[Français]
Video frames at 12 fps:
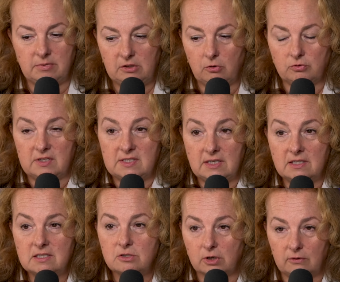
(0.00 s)
habitants ont
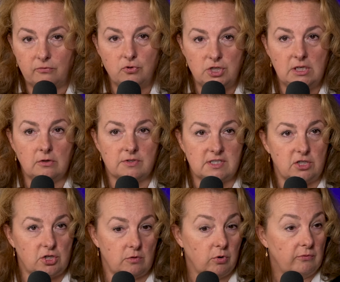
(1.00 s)
essayé de se réfugier dans ces
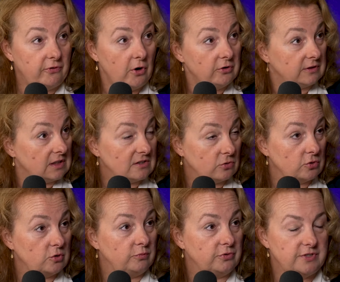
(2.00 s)
chambres fortes hein, qui sont
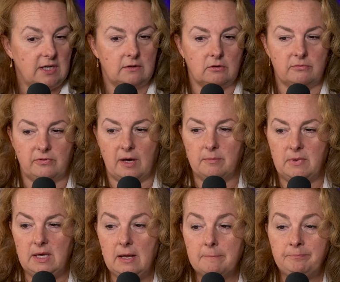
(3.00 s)
supposées être
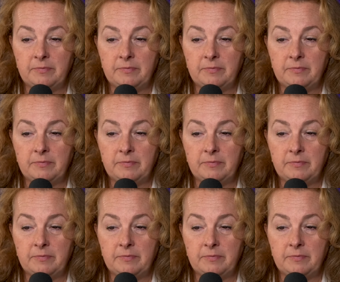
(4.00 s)
fermées